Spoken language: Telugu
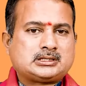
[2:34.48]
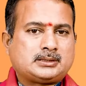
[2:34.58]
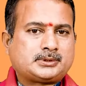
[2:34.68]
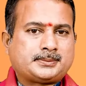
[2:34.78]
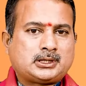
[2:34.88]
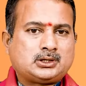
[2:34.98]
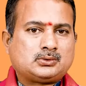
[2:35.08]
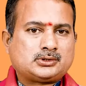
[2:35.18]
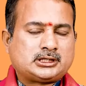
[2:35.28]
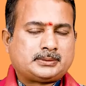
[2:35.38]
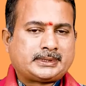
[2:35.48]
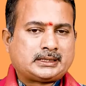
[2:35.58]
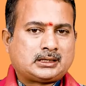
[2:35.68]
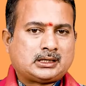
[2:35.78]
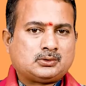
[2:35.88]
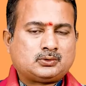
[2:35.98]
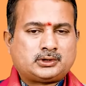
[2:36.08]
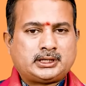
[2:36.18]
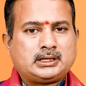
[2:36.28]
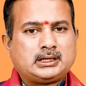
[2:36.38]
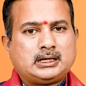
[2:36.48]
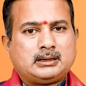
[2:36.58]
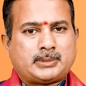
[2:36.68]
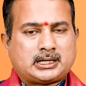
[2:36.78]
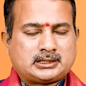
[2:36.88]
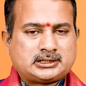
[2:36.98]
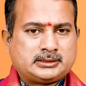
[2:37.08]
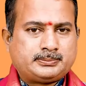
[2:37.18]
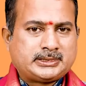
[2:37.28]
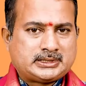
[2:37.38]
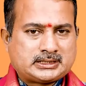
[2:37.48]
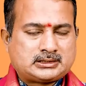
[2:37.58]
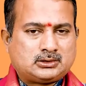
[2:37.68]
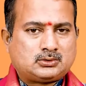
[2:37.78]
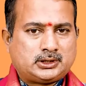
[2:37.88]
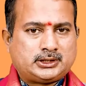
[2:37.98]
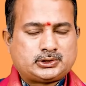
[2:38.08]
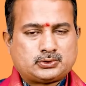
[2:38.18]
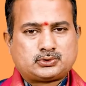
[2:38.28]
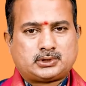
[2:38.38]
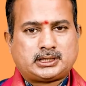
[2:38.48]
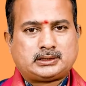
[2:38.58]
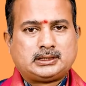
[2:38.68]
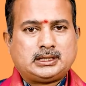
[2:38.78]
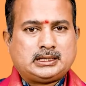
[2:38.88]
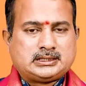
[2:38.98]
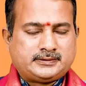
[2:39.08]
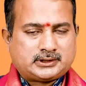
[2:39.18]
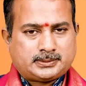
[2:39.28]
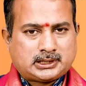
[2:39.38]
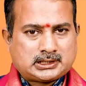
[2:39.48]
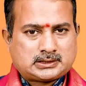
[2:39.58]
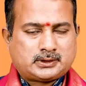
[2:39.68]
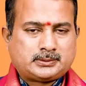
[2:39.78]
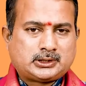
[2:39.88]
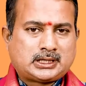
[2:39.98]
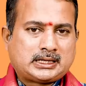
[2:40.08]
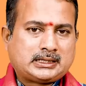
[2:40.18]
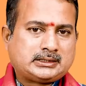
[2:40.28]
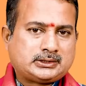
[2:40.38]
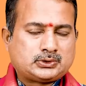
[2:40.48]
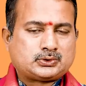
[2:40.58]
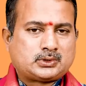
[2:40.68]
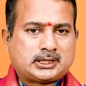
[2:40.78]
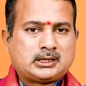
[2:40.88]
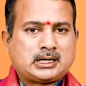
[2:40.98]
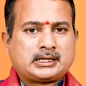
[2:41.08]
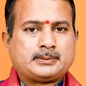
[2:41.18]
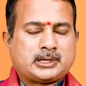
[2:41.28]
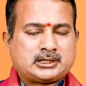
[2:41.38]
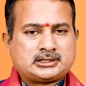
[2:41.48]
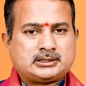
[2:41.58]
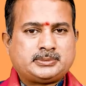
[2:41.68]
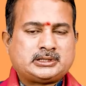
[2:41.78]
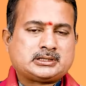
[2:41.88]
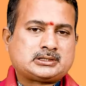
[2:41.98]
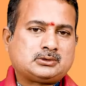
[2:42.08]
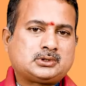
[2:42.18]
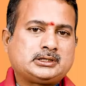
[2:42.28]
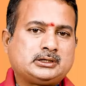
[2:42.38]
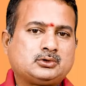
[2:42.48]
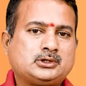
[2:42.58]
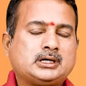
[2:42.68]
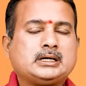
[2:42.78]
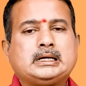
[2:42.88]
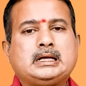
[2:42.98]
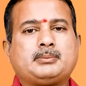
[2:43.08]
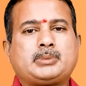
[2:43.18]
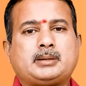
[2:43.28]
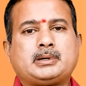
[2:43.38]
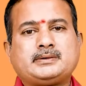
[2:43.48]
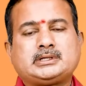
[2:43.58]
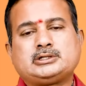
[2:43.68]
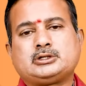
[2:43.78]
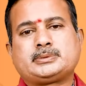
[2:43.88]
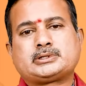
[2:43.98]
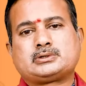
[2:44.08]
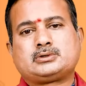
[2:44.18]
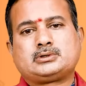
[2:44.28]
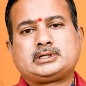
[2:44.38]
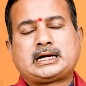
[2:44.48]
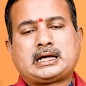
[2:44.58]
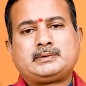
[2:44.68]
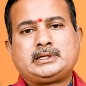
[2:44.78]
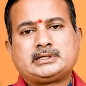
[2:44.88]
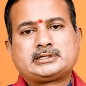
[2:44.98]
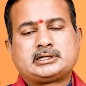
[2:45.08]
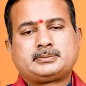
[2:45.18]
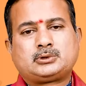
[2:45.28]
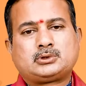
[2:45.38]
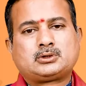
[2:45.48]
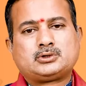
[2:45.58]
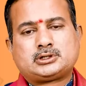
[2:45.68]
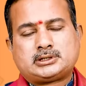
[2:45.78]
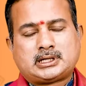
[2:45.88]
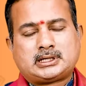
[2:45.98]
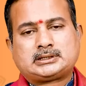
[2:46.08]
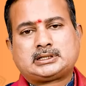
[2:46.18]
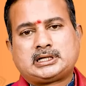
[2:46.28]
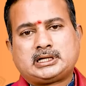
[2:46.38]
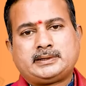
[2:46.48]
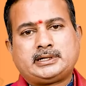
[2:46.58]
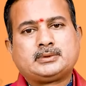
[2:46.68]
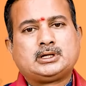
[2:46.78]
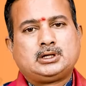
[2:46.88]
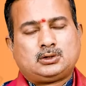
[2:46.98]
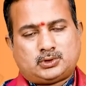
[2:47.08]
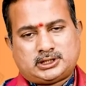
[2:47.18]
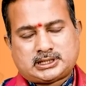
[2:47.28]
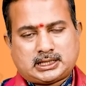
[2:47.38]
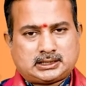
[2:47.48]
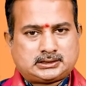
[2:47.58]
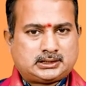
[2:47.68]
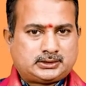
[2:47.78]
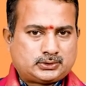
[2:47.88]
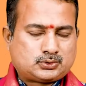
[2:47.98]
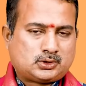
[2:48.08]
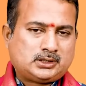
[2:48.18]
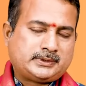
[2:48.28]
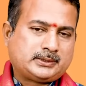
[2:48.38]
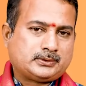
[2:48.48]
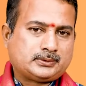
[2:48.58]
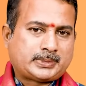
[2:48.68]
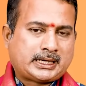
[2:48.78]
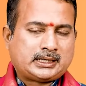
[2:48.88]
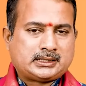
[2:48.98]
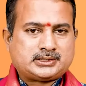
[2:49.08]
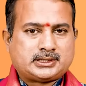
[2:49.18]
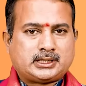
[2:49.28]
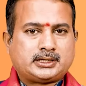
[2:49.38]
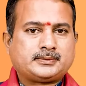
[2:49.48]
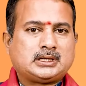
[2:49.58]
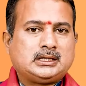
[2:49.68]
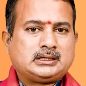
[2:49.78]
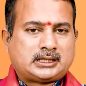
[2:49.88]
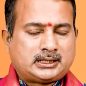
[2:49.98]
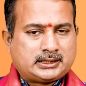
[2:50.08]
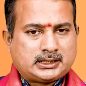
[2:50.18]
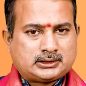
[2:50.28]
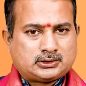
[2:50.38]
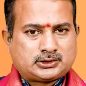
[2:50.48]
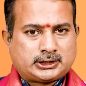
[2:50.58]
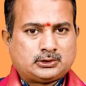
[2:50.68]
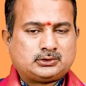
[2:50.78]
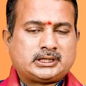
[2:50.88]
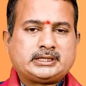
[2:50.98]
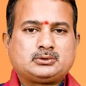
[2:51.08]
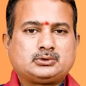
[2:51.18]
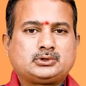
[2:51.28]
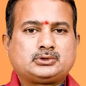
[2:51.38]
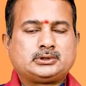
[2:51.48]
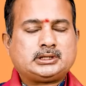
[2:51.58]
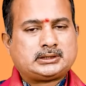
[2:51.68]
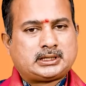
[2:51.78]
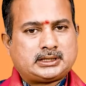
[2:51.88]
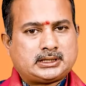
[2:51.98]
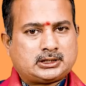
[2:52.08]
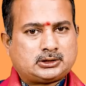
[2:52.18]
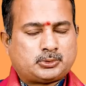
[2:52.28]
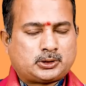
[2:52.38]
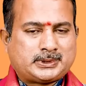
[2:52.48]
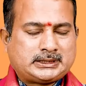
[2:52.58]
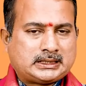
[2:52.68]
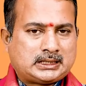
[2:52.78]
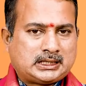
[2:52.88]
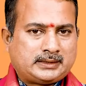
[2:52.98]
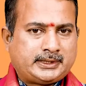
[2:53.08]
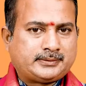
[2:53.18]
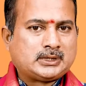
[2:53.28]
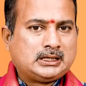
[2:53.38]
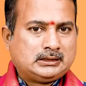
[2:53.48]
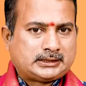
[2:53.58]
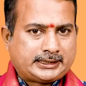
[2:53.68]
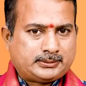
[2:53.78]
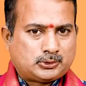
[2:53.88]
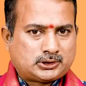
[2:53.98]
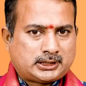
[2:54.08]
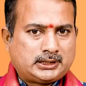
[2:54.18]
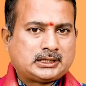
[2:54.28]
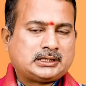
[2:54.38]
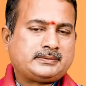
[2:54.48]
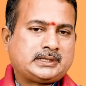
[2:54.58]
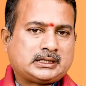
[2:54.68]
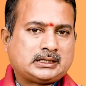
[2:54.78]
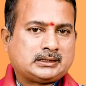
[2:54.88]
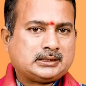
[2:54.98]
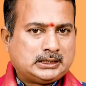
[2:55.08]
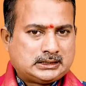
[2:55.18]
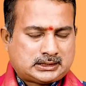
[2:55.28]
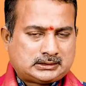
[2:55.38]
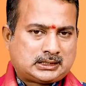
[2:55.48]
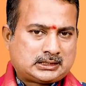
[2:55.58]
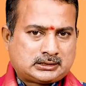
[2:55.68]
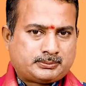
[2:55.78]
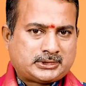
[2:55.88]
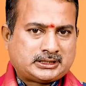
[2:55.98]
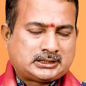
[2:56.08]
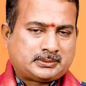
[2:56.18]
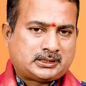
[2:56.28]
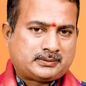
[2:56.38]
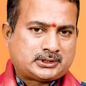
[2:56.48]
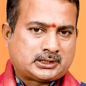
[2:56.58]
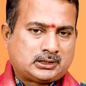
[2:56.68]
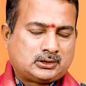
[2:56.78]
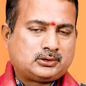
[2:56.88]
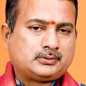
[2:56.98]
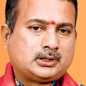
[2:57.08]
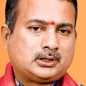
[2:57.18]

సప్తమంలో వచ్చేటప్పటికే రాహు ఉంటే పార్ట్నర్షిప్ బిజినెస్లో కొన్ని ఇష్యూస్ ఉంటాయి జీవిత భాగస్వామితో ఎలాగైతే ఇష్యూస్ ఉన్నాయో అలాగే పార్ట్నర్షిప్ బిజినెస్లో కూడా దీని కొద్దిగా ప్రభావితం చూపిస్తుంటుంది ట్రావెలింగ్ చేసేటప్పుడు కూడా కొంచెం జాగ్రత్తలు అనేవి కొన్ని జాగ్రత్తలు తీసుకొని వీరు ప్రయాణం చేయాలి తండ్రి గారితో సయోధ్య అనేది కుదురుతుంది తండ్రి గారితో పరపత్యాలు అనేవి తగ్గిపోతాయి అదేవిధంగా సంతాన సంబంధితమైన విషయాల్లో